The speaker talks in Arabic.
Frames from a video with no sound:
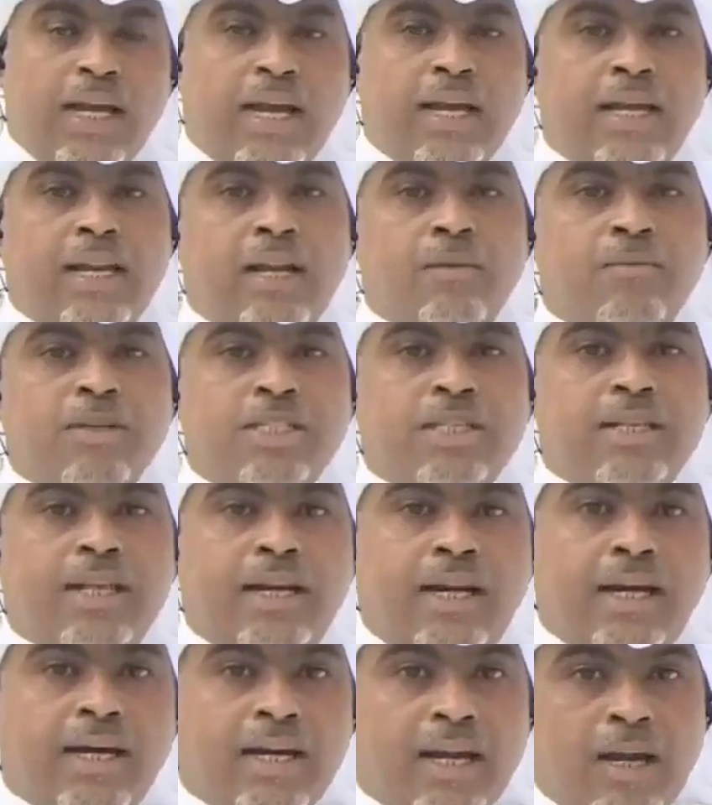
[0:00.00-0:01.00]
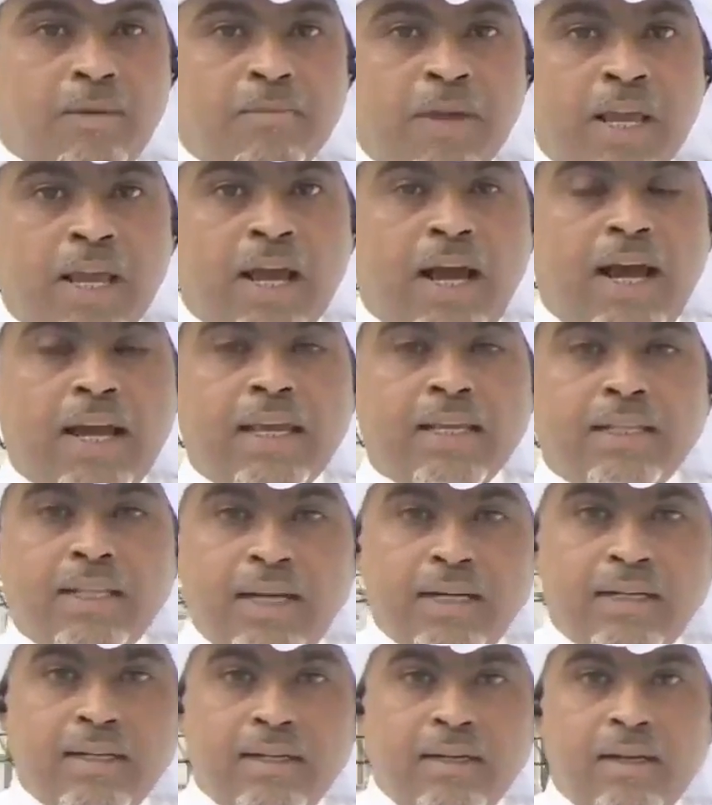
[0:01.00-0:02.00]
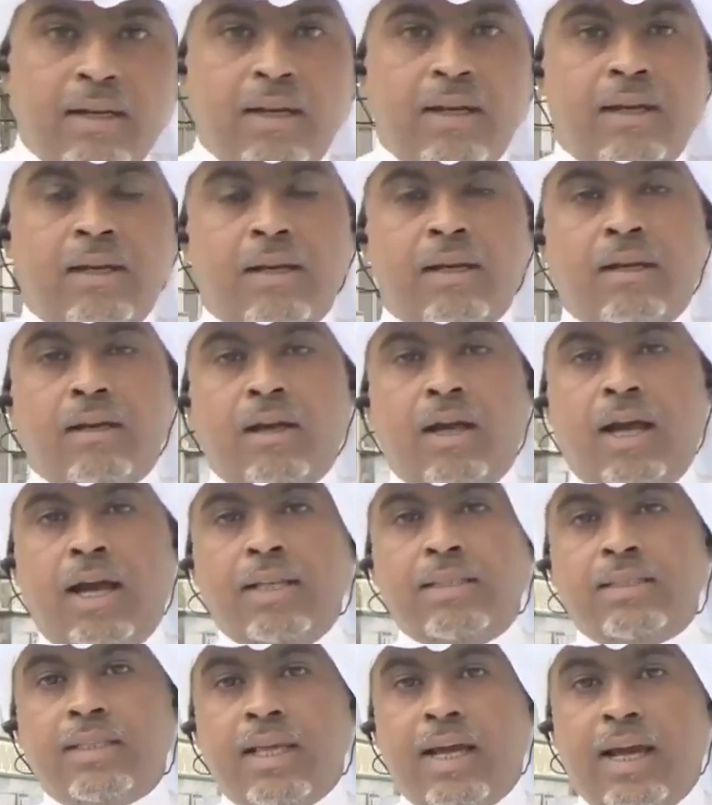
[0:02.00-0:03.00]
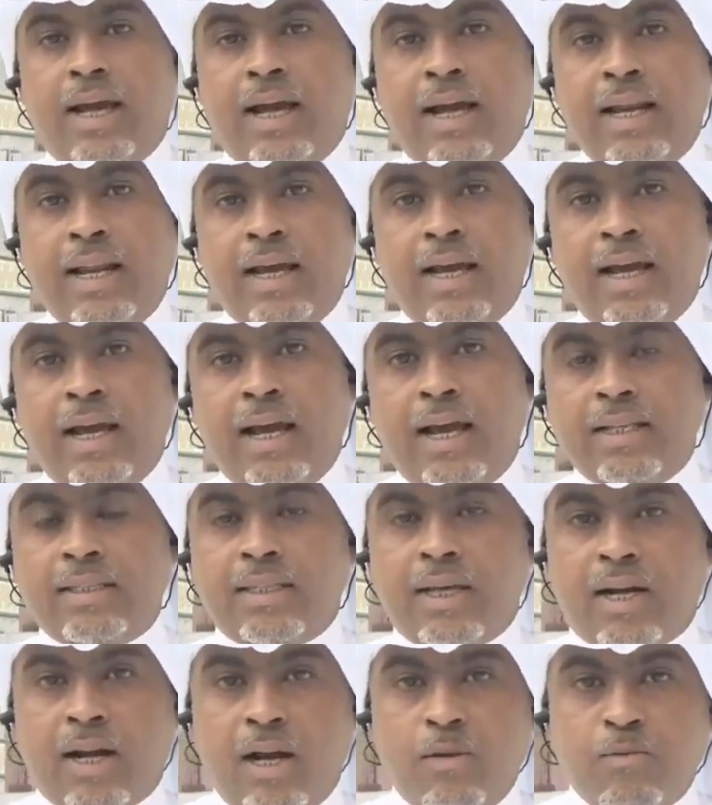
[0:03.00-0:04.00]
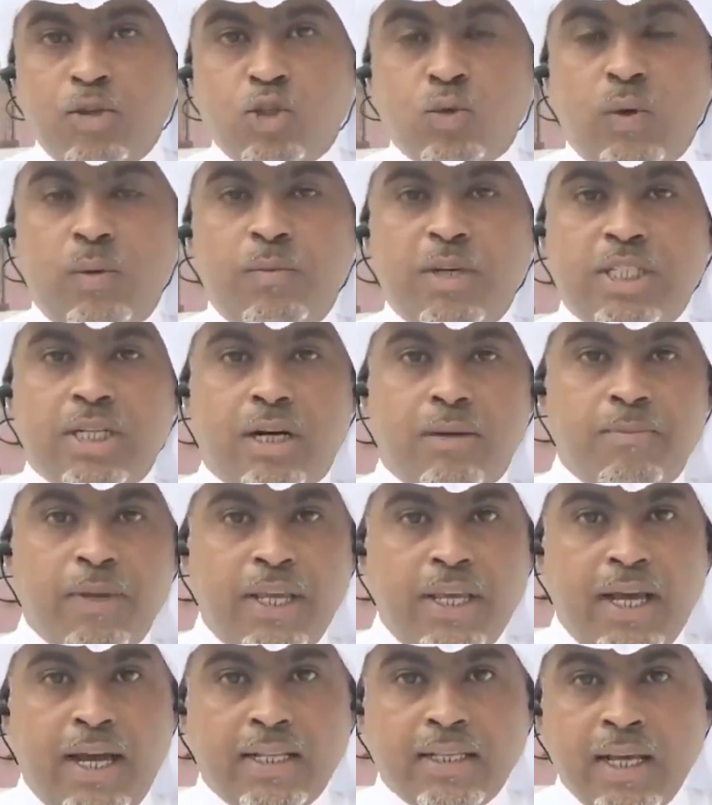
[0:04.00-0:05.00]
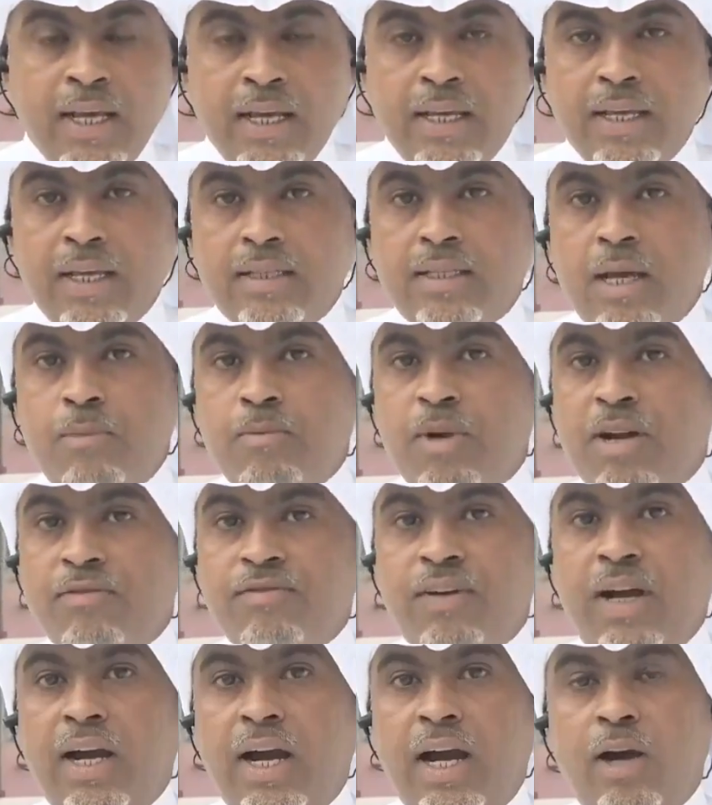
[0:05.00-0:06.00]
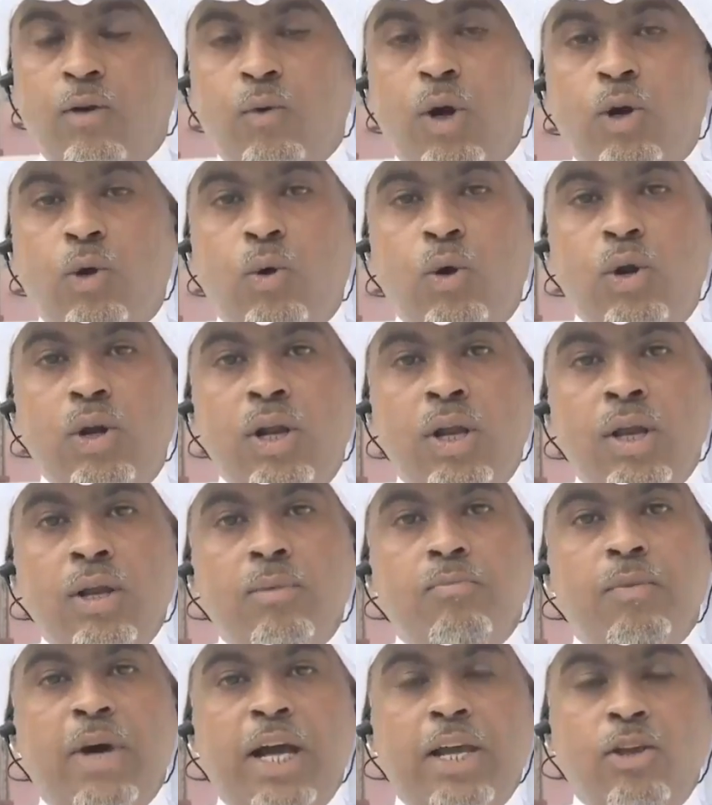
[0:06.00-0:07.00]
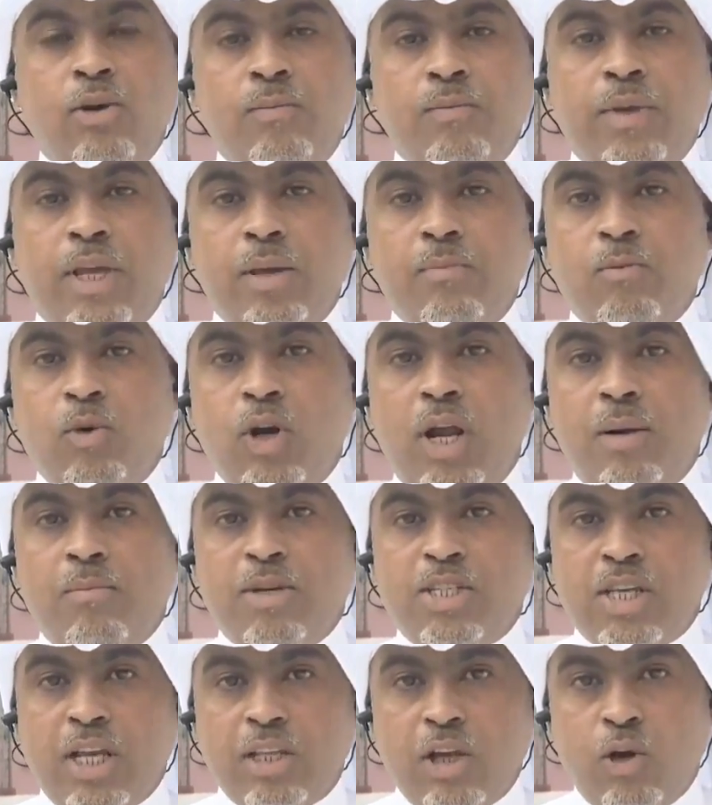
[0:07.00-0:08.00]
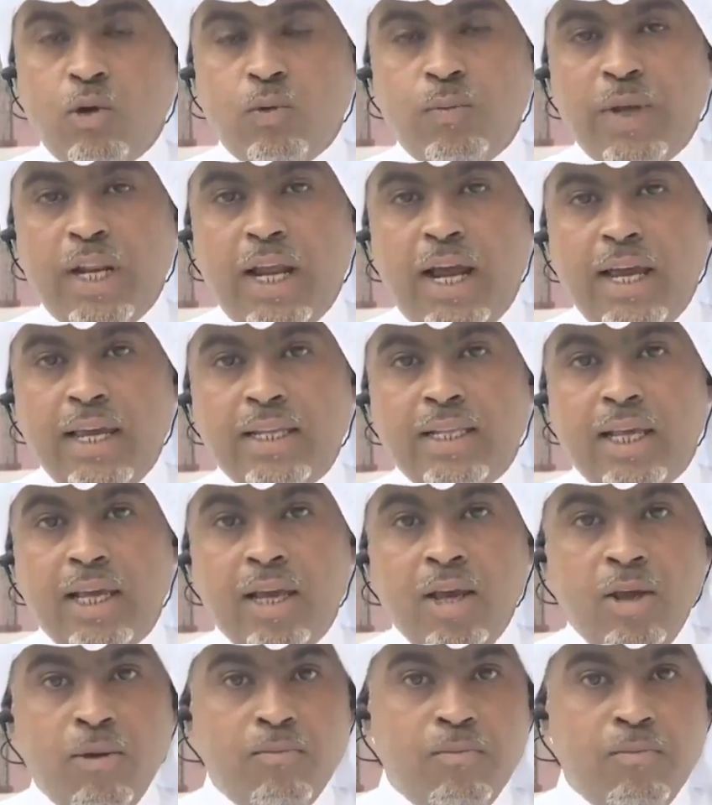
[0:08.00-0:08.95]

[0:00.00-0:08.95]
داخل المسجد الحرام أيضا آه، حتى على الترامس والمشربيات يتم رفعها وكل ما يمكن ملامسته بالأيدي